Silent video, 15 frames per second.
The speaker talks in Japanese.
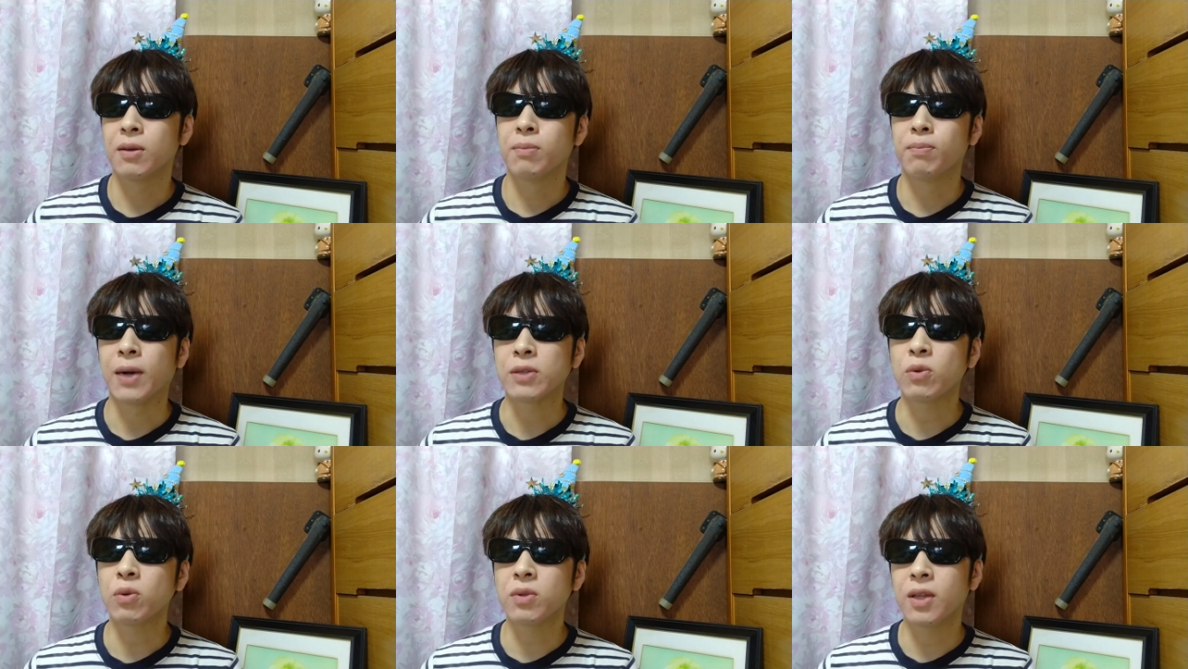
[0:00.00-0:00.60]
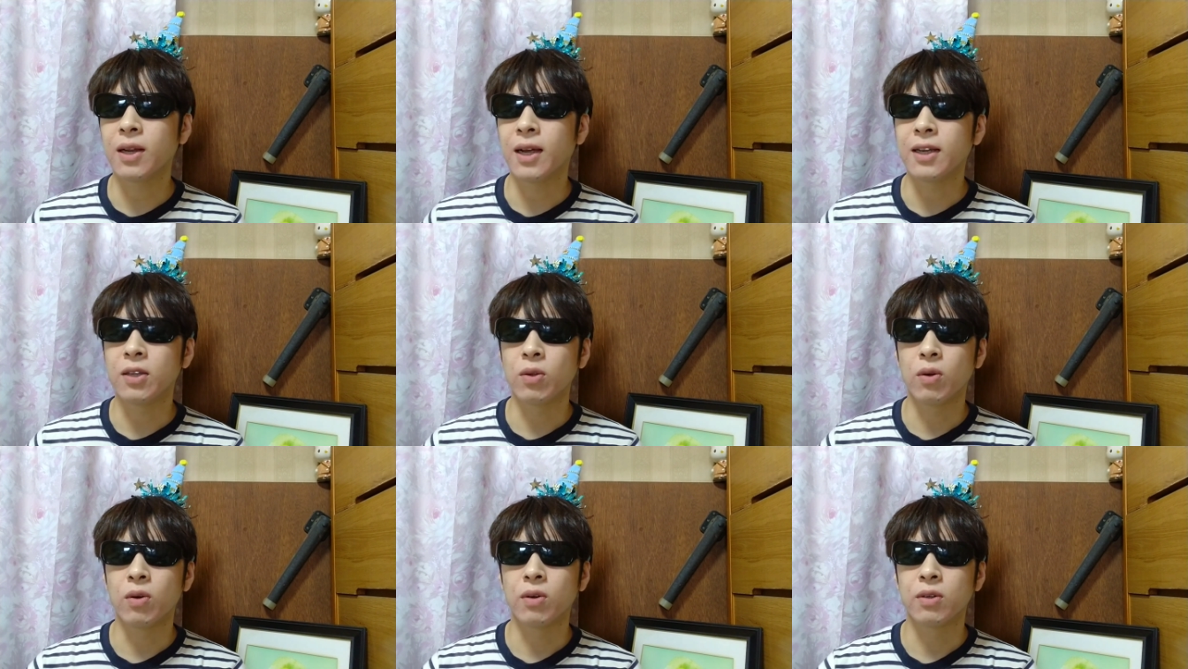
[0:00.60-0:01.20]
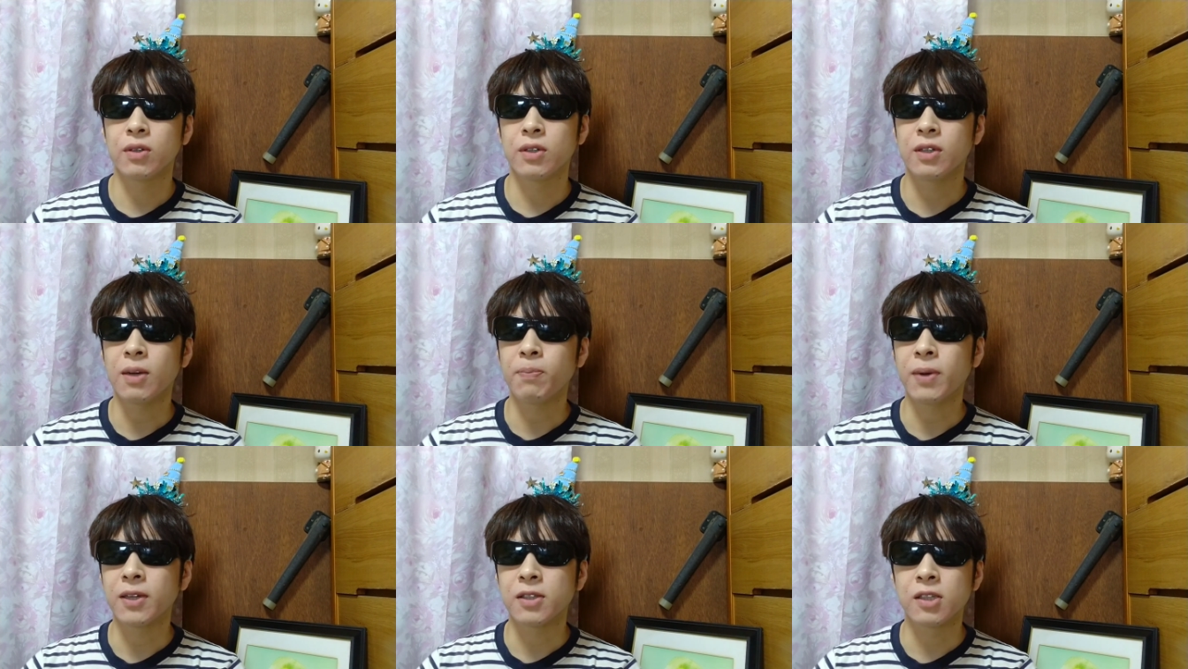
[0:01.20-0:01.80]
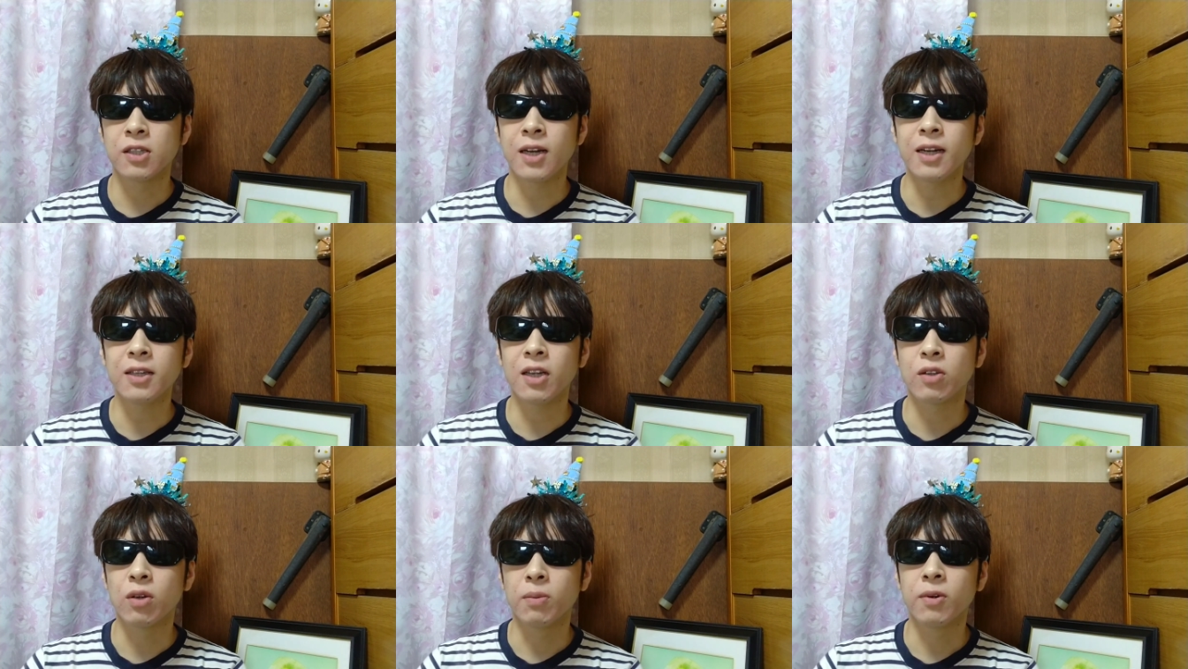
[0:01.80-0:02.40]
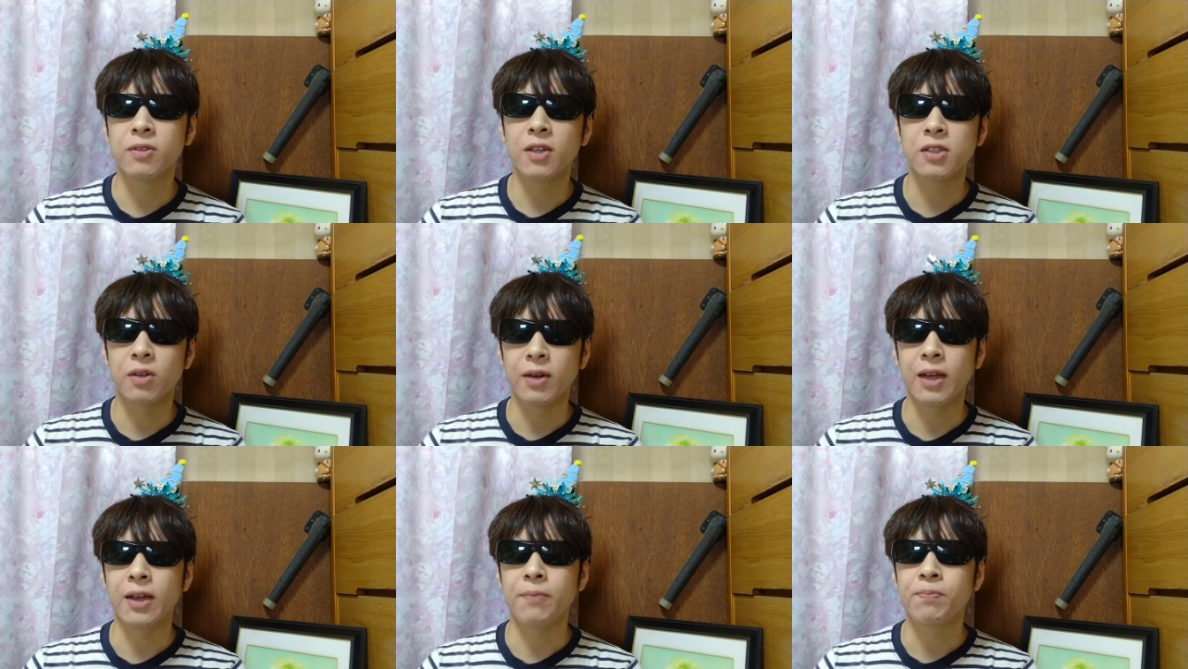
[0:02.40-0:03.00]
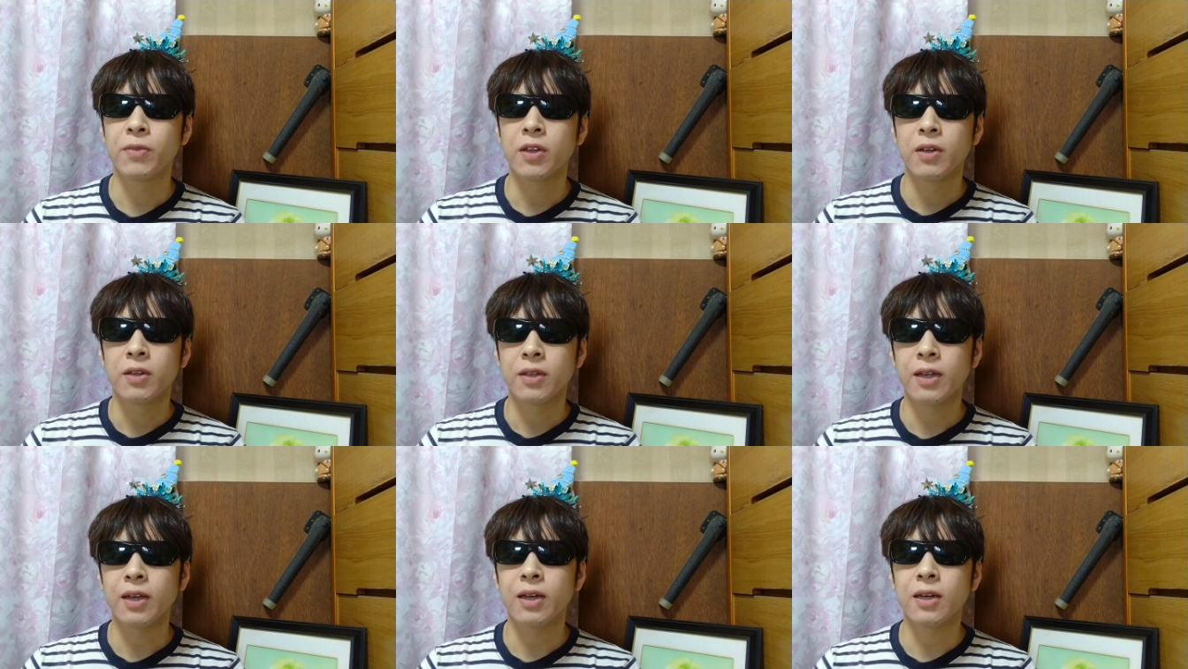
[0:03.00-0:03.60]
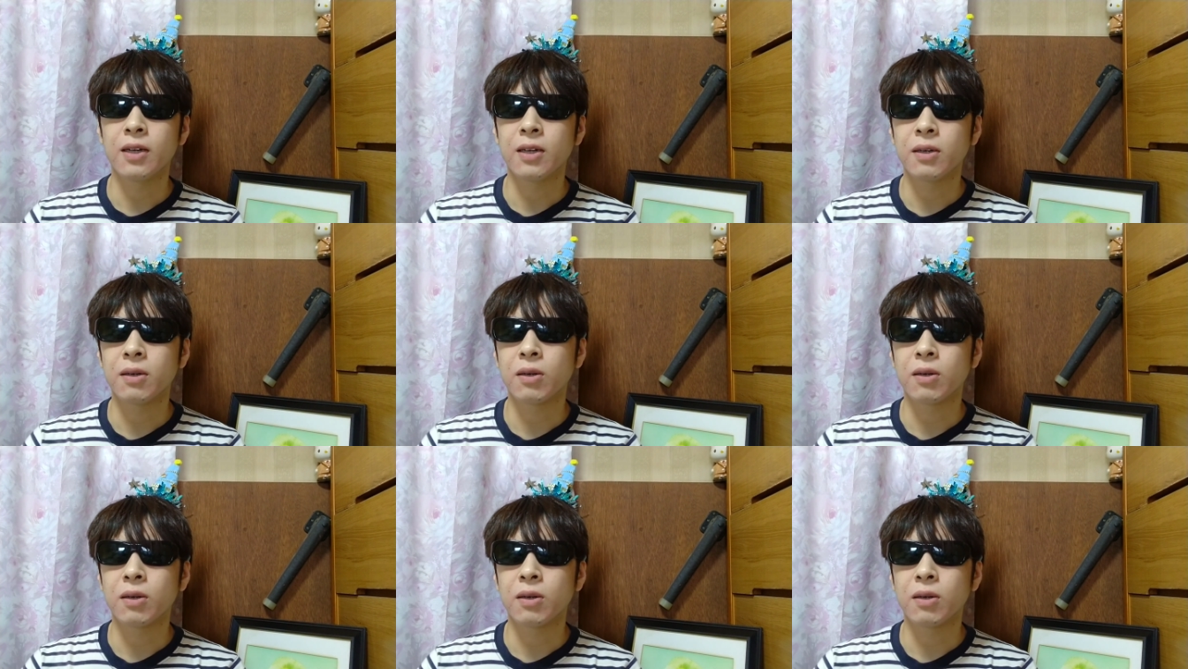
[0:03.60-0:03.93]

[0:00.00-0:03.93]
まとってないと、やっぱ辛いんだと思うんですよね。で、